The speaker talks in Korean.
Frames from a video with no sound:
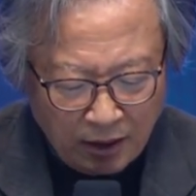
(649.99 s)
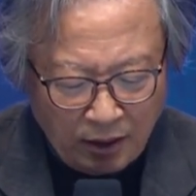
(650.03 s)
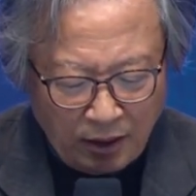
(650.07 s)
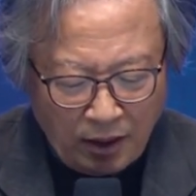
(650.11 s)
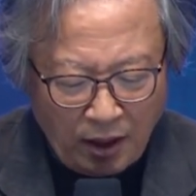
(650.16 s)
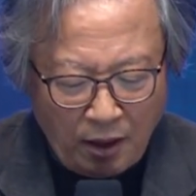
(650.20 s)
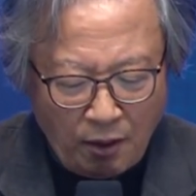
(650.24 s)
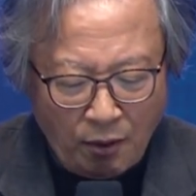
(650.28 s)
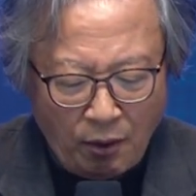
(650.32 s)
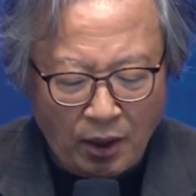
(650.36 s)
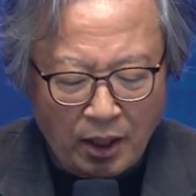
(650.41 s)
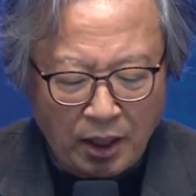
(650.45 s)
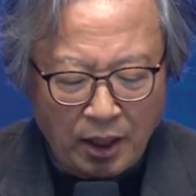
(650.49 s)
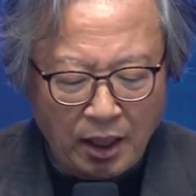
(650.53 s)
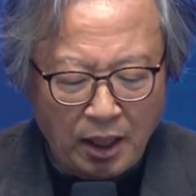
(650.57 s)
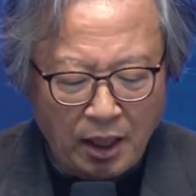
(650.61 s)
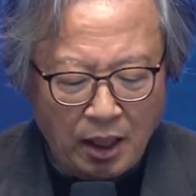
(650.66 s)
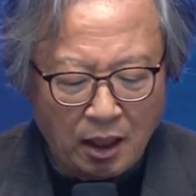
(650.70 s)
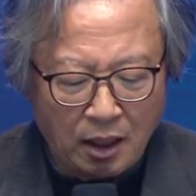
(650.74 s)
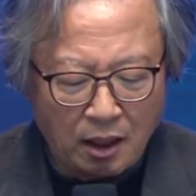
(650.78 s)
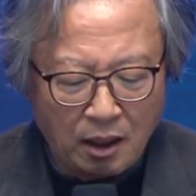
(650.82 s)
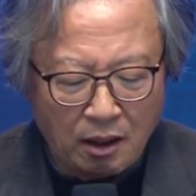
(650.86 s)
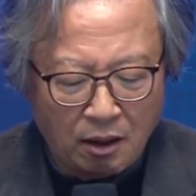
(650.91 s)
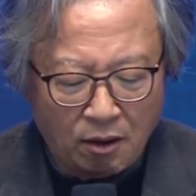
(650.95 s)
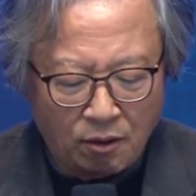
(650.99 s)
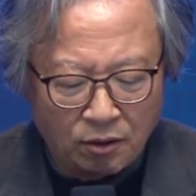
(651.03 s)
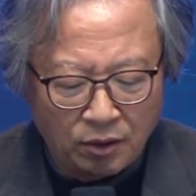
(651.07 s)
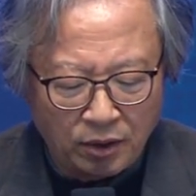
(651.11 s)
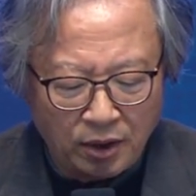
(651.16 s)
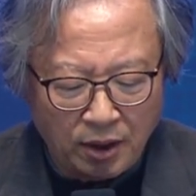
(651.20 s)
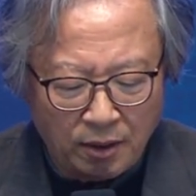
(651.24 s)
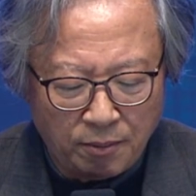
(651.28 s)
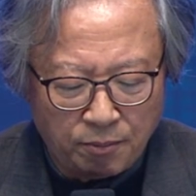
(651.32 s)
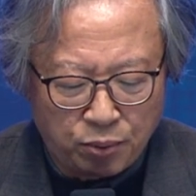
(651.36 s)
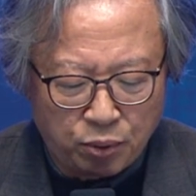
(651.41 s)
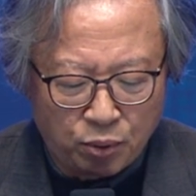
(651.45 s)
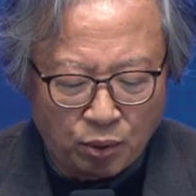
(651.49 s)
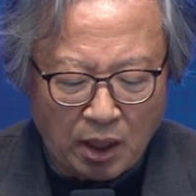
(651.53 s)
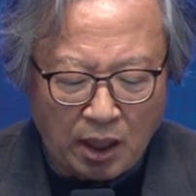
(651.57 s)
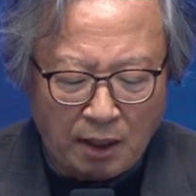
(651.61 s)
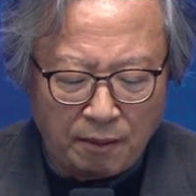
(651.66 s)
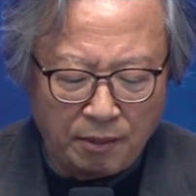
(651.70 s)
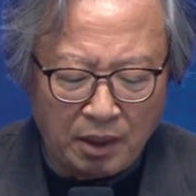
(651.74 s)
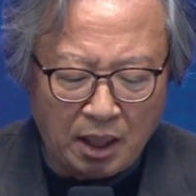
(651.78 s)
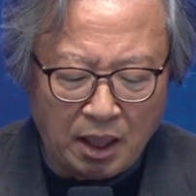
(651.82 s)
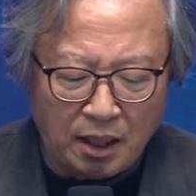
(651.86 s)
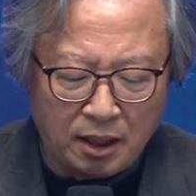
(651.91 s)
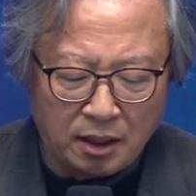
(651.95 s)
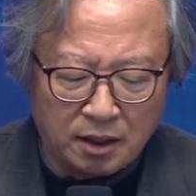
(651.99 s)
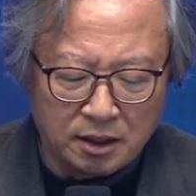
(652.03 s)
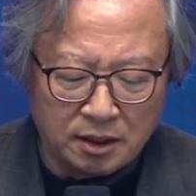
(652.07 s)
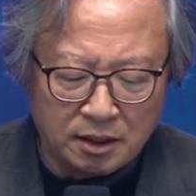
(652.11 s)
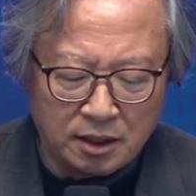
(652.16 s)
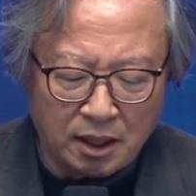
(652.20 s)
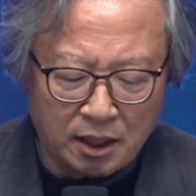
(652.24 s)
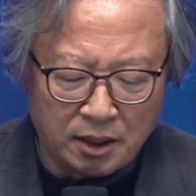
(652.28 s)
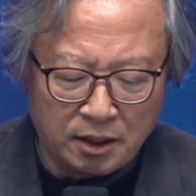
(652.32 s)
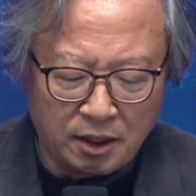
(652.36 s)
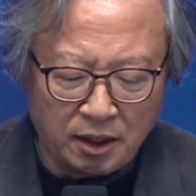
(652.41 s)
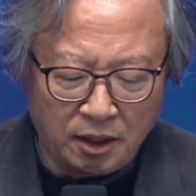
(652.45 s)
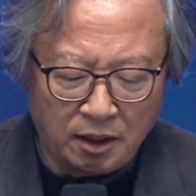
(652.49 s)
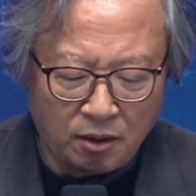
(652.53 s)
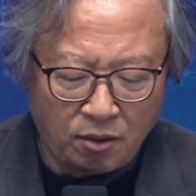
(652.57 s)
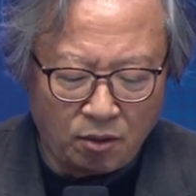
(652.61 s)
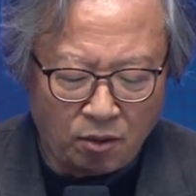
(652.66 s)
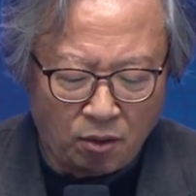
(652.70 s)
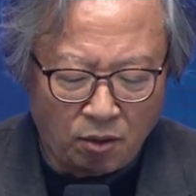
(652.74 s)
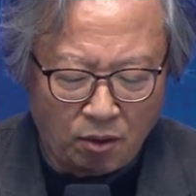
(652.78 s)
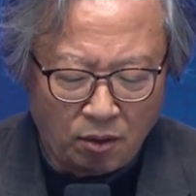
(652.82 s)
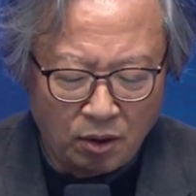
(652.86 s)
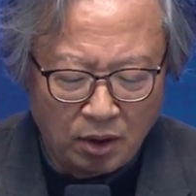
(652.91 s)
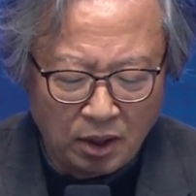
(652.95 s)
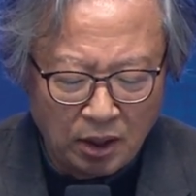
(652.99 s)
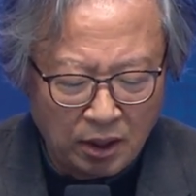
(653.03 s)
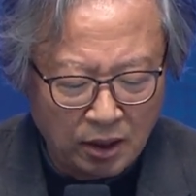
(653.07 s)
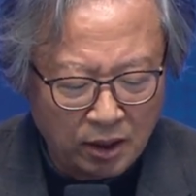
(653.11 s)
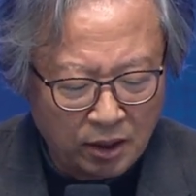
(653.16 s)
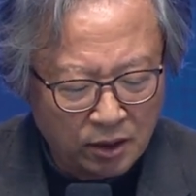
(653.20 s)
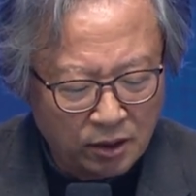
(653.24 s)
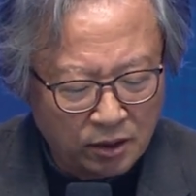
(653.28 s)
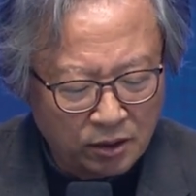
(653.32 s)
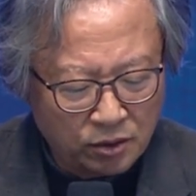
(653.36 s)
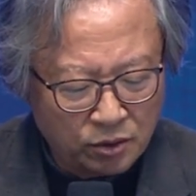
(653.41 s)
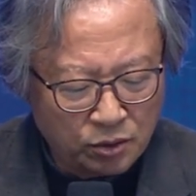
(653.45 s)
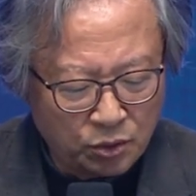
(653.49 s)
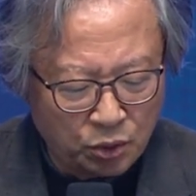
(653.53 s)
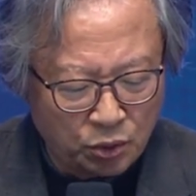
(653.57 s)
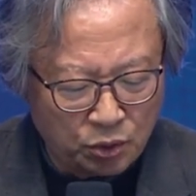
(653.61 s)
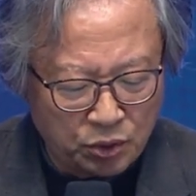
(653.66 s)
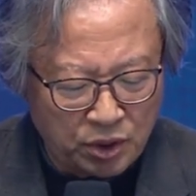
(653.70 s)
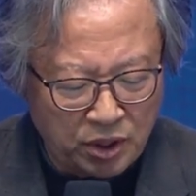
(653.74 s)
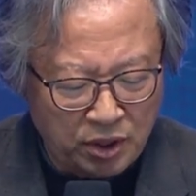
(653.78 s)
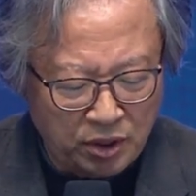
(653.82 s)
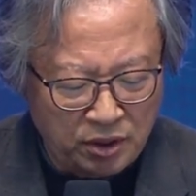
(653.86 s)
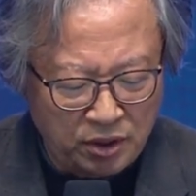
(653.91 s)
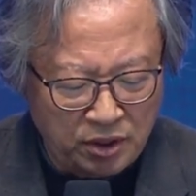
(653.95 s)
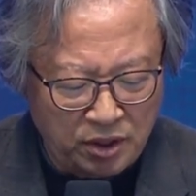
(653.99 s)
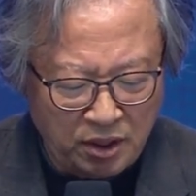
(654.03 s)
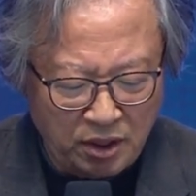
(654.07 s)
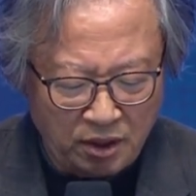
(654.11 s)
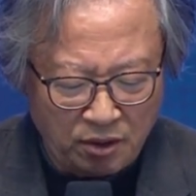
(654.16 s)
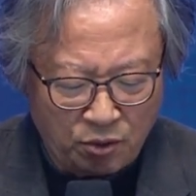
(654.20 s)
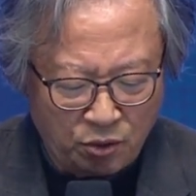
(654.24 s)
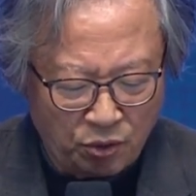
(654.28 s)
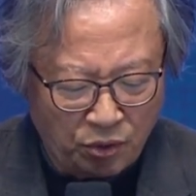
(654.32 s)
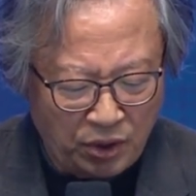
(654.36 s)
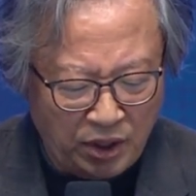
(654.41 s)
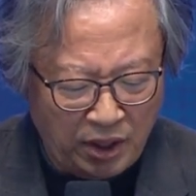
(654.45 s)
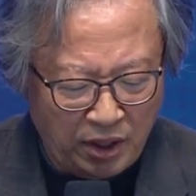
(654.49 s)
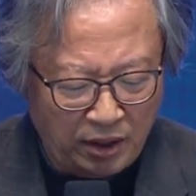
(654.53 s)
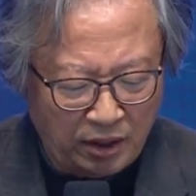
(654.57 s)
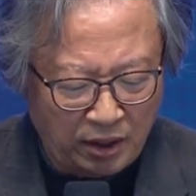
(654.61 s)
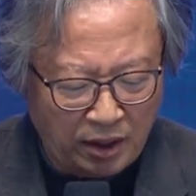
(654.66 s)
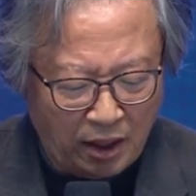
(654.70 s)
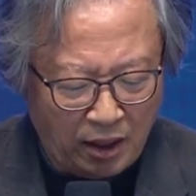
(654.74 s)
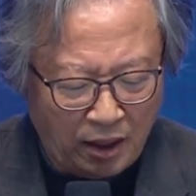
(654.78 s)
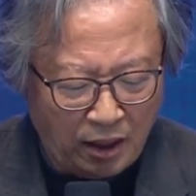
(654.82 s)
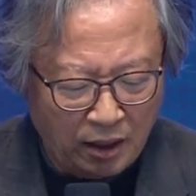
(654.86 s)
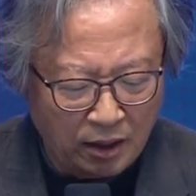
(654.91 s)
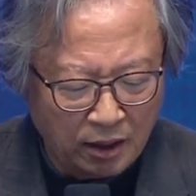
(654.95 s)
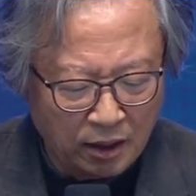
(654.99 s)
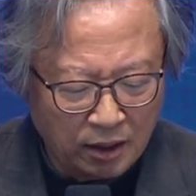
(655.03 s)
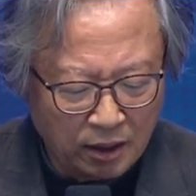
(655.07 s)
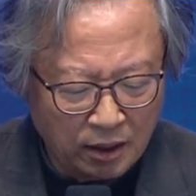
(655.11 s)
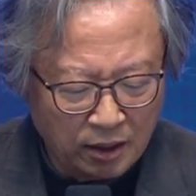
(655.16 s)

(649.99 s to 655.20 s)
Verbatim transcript: 대황의 한가운데 불함이라는 산이 있고 숙신시 국이 있다.